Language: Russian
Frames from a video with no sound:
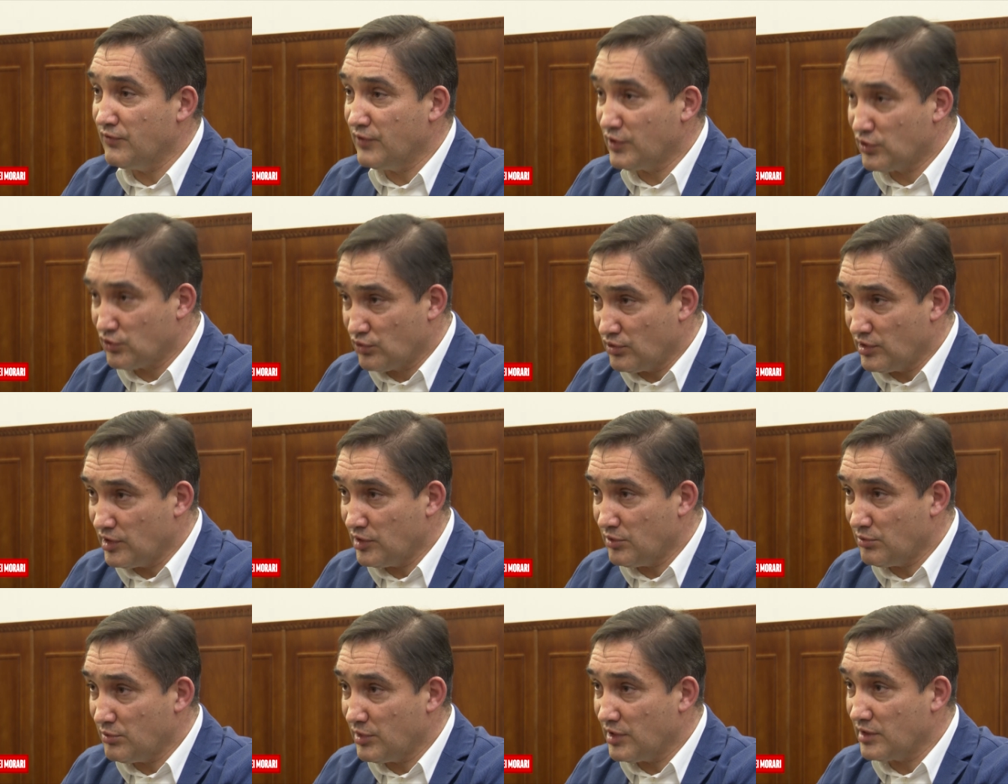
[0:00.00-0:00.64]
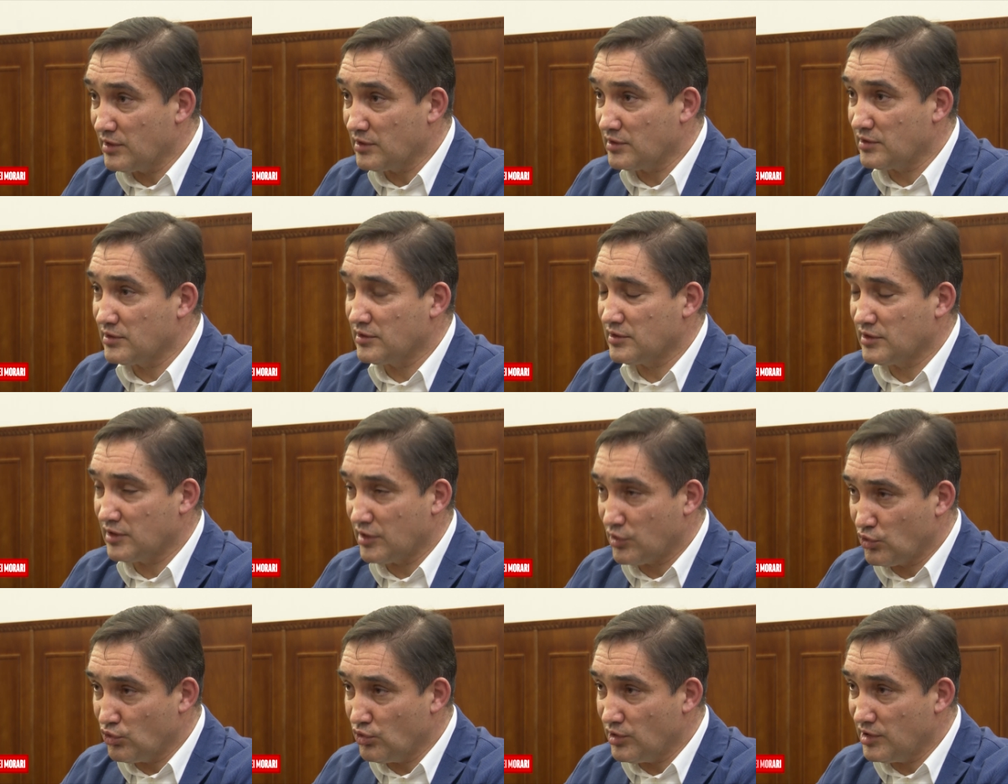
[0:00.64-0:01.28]
Виктория Банк,
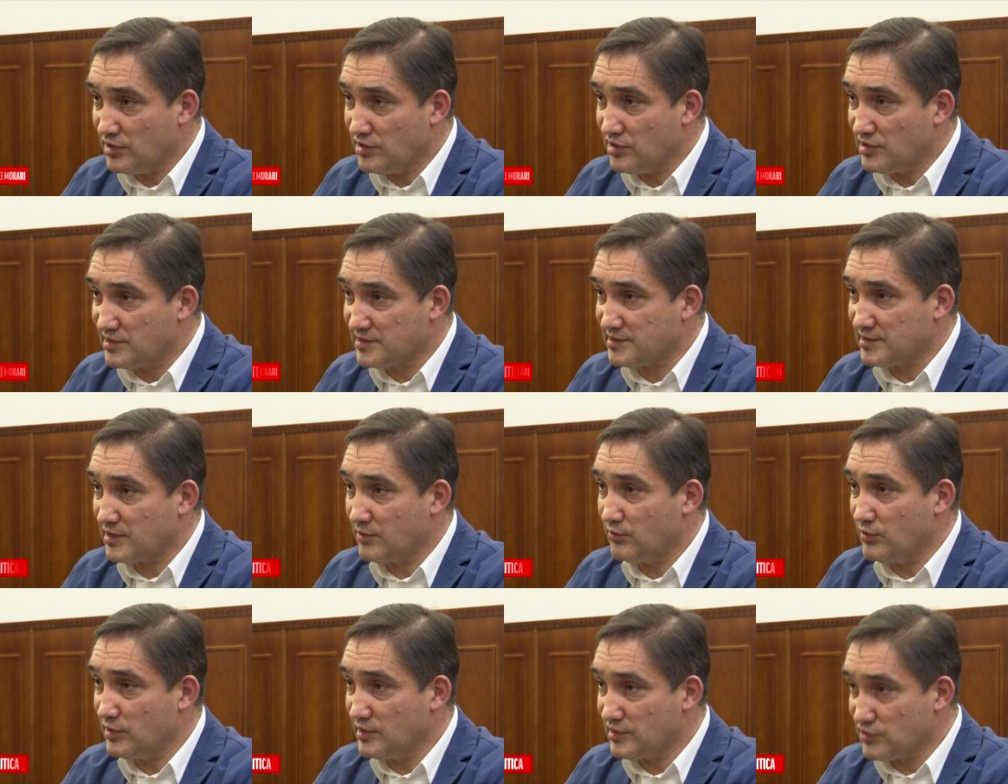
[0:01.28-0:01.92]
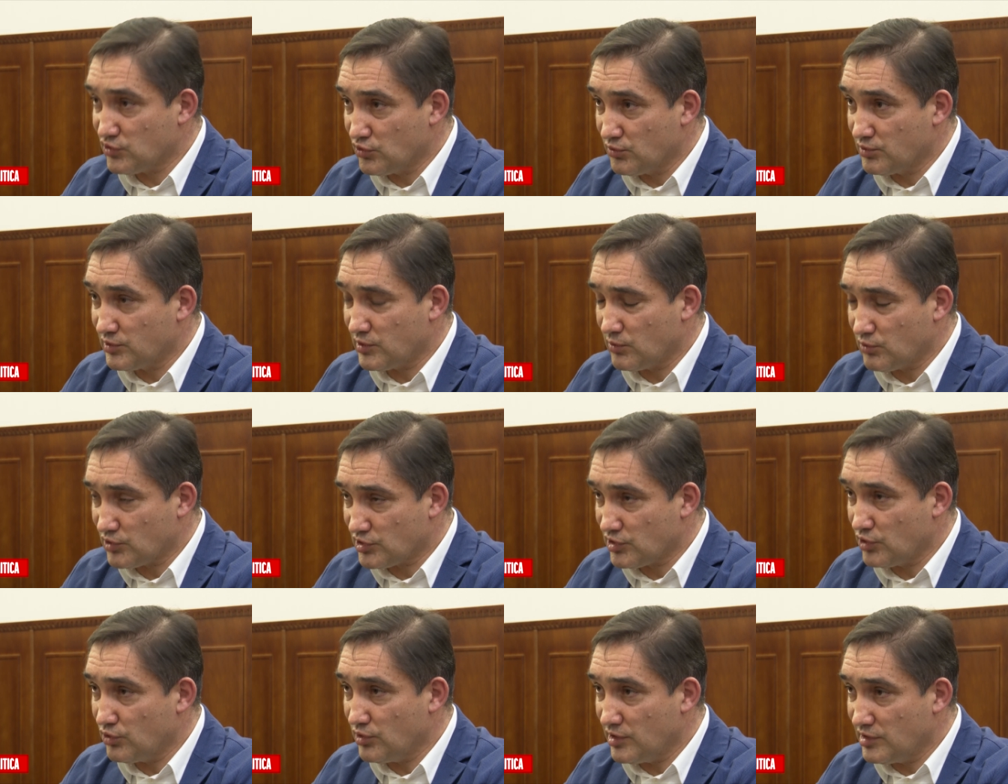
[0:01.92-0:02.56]
как юридическому лицу,
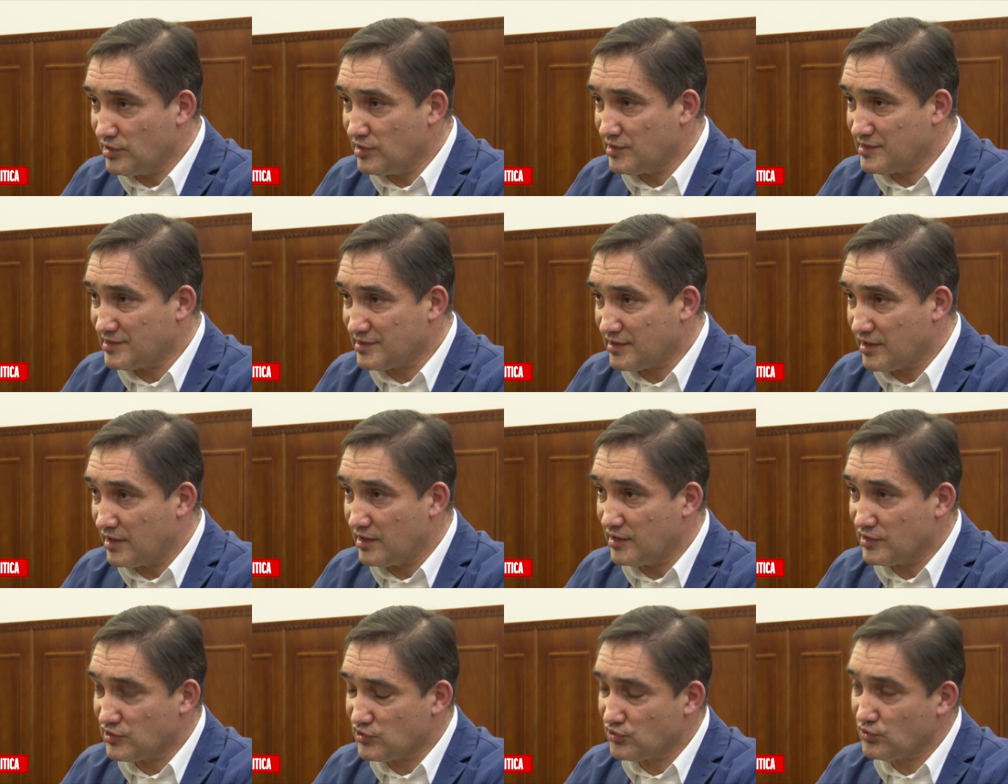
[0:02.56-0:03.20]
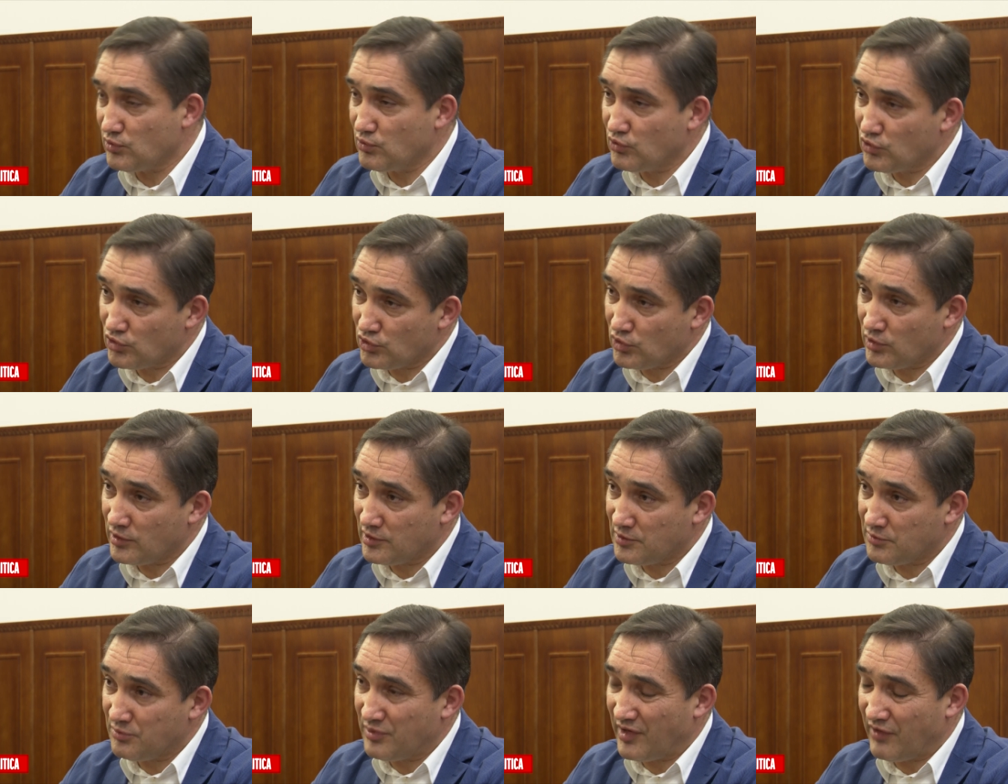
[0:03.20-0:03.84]
потому что юридическое лицо
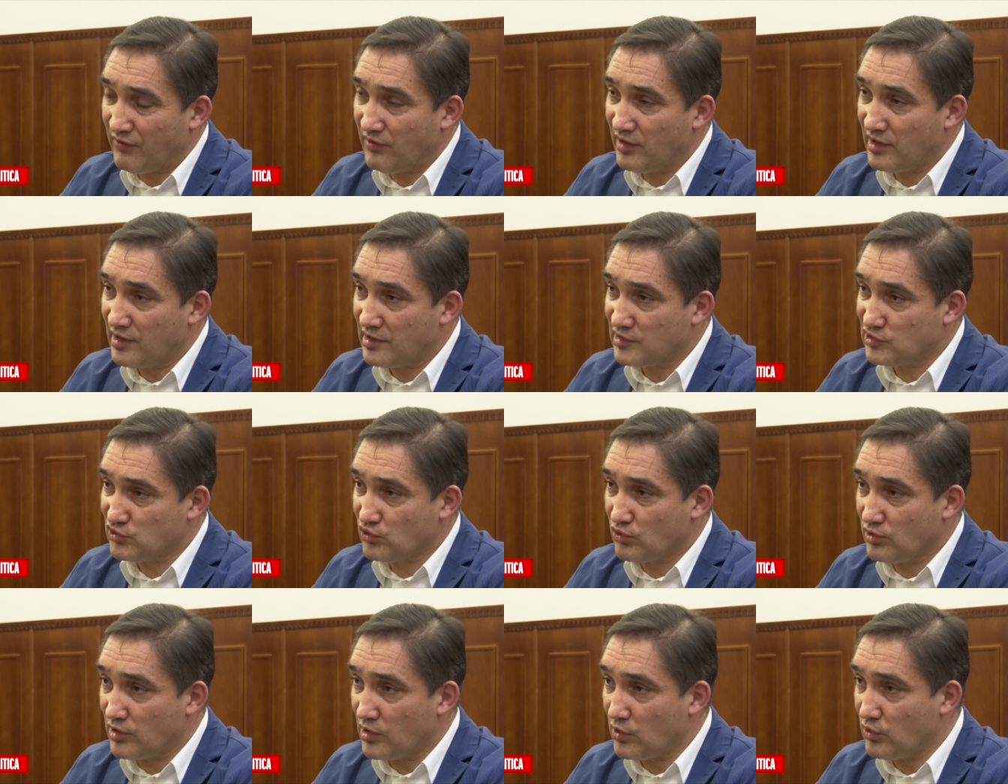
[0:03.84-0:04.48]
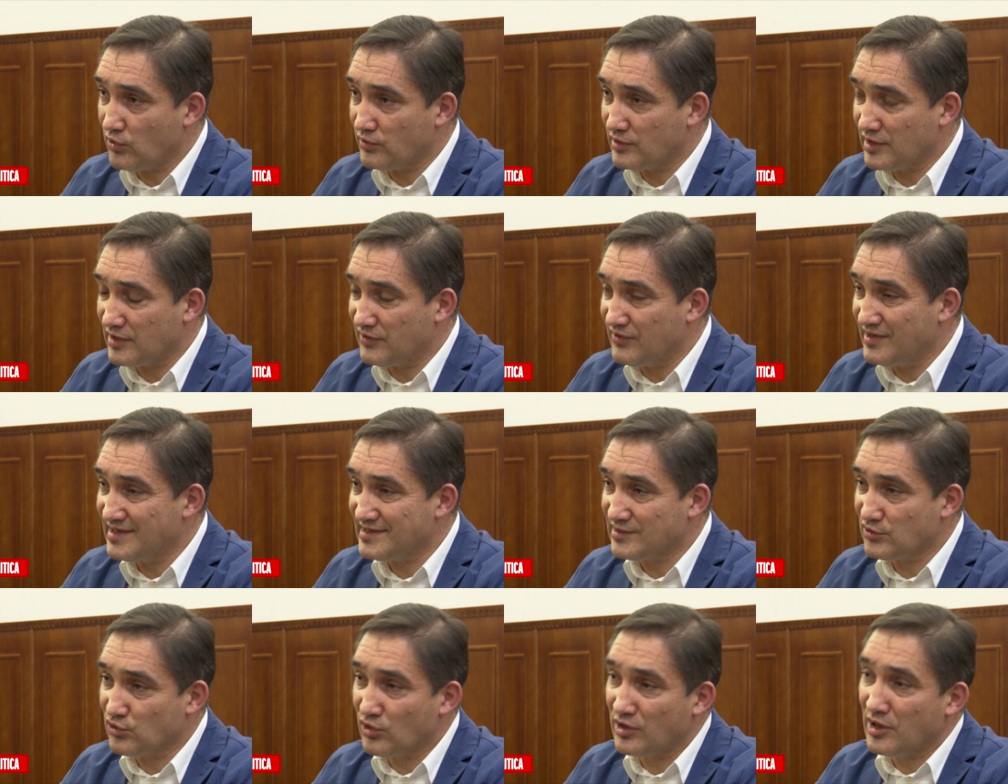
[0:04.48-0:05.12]
может привлекаться к уголовной
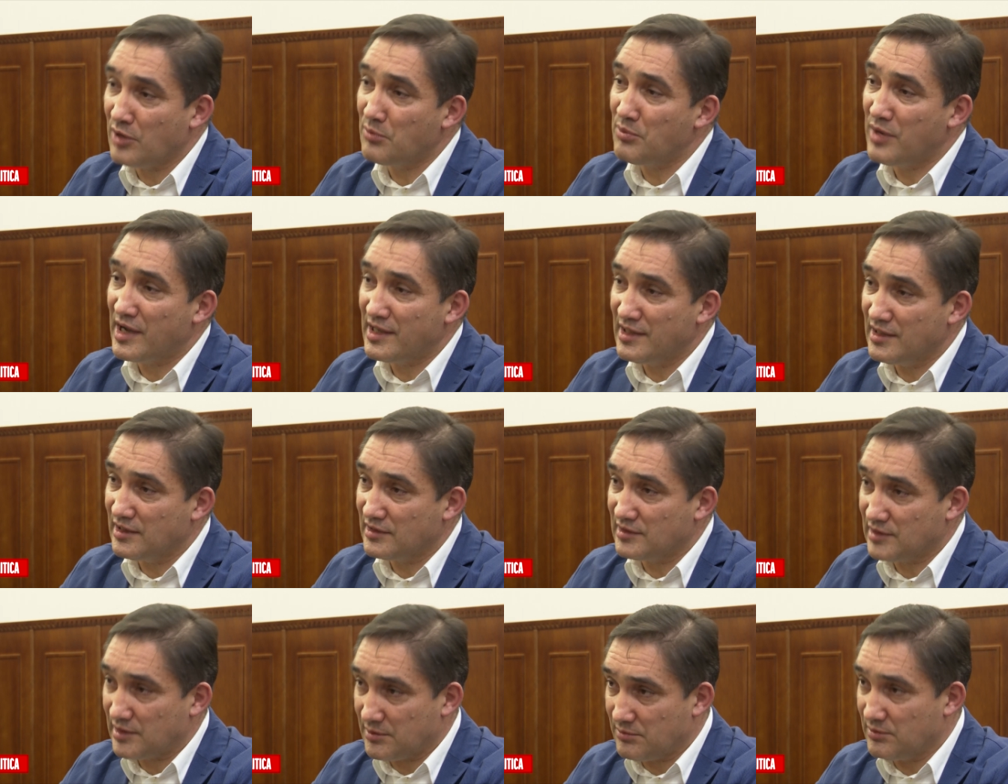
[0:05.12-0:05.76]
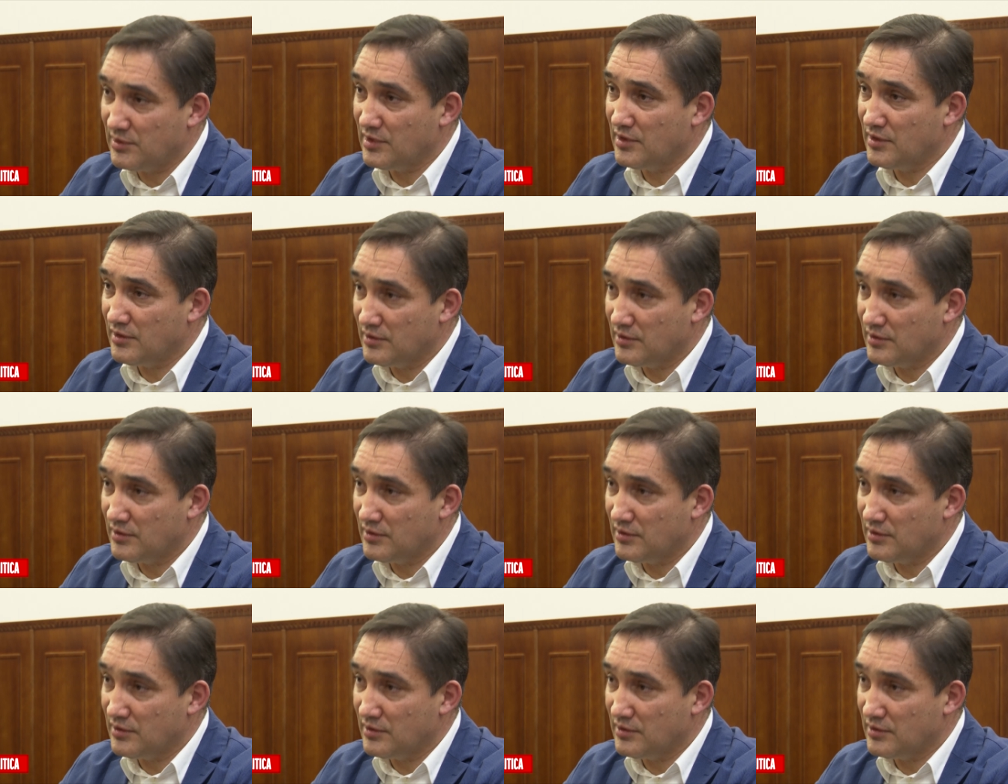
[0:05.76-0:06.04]
ответственности только по некоторым,